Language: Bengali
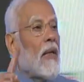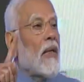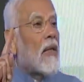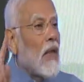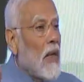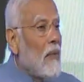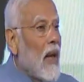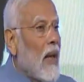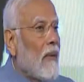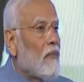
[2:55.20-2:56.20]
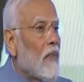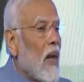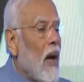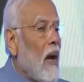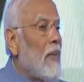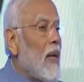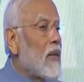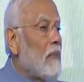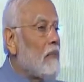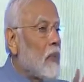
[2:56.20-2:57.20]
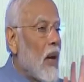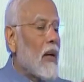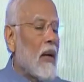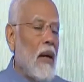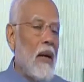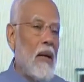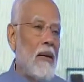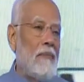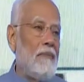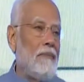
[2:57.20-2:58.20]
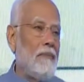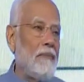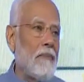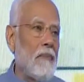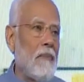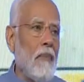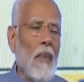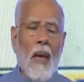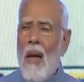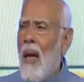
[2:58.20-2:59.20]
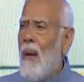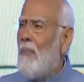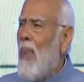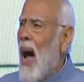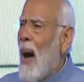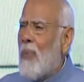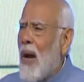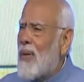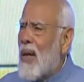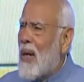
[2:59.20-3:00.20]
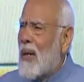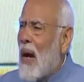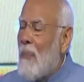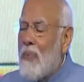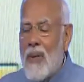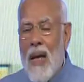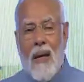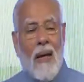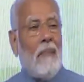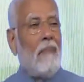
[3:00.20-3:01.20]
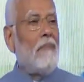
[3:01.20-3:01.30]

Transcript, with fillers: সালে আমরা এর কাজ শেষ করেছি আমি আপনাদের এই রকম অন্তত